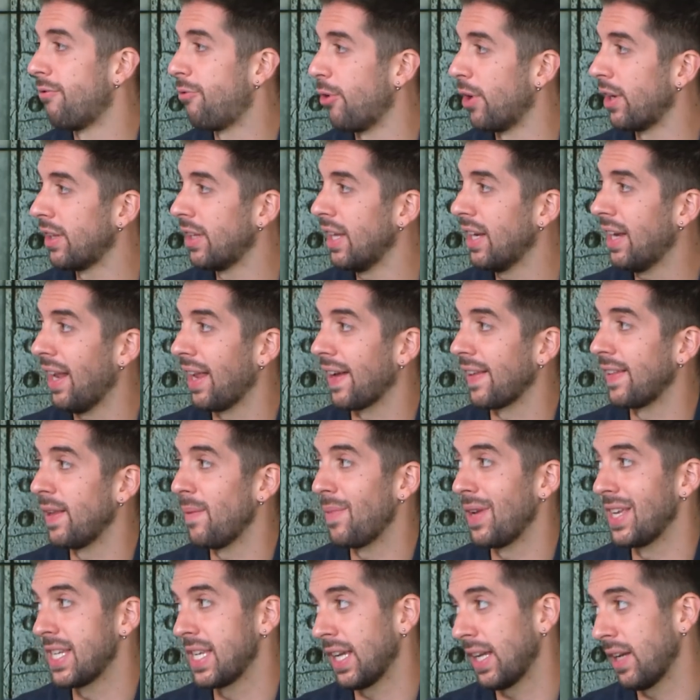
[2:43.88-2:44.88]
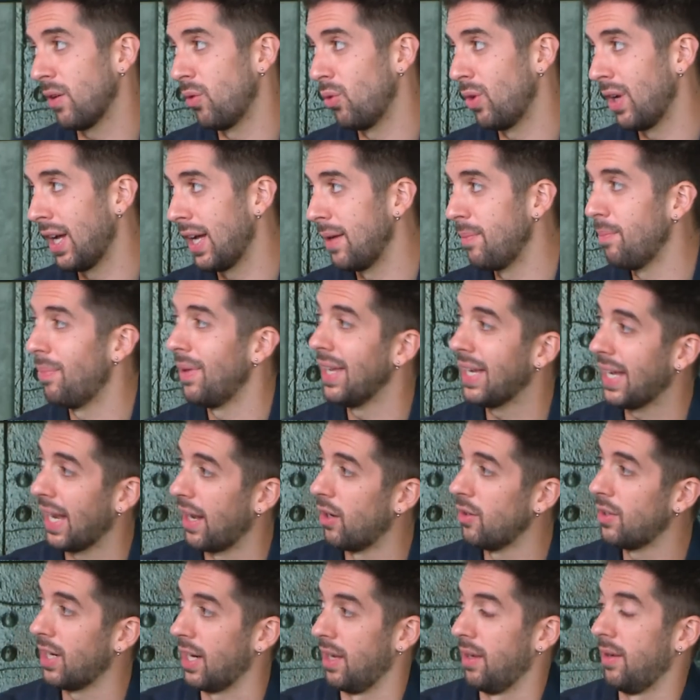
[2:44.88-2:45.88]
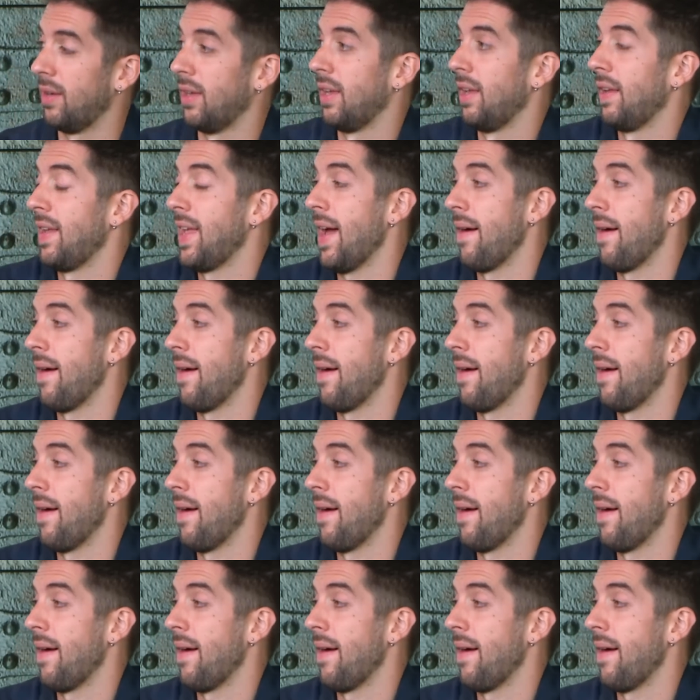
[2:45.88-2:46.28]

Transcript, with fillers: fuerte y que la gente piensa que una implica la otra. Claro.